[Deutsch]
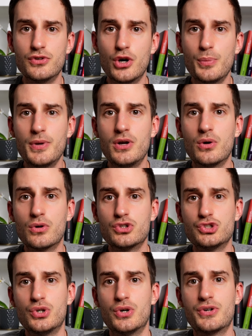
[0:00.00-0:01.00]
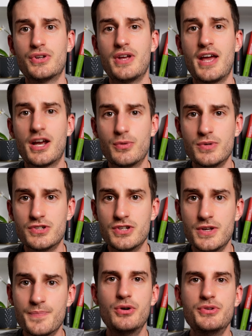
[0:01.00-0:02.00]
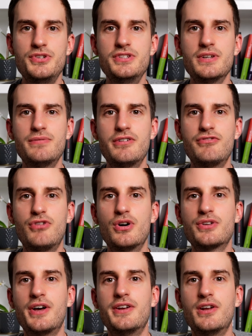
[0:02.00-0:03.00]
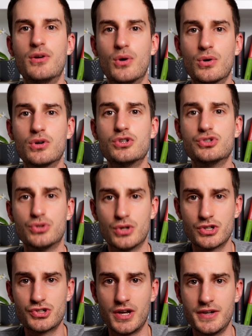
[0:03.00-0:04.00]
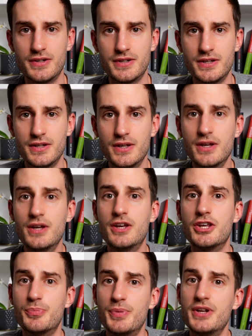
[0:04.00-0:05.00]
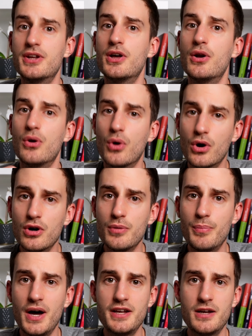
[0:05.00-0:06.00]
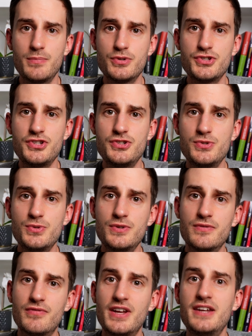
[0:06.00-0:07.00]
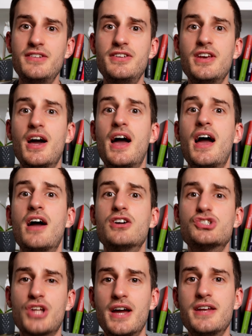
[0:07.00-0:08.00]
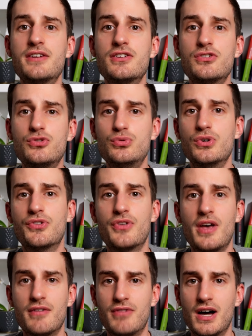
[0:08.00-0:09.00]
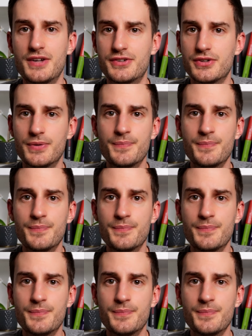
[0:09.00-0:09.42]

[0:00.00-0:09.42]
Global Long Short Equity. Und dieser verfolgt eine Long-Short-Strategie. Ich bin long bei einer Position, wenn ich hier steigende Kurse erwarte.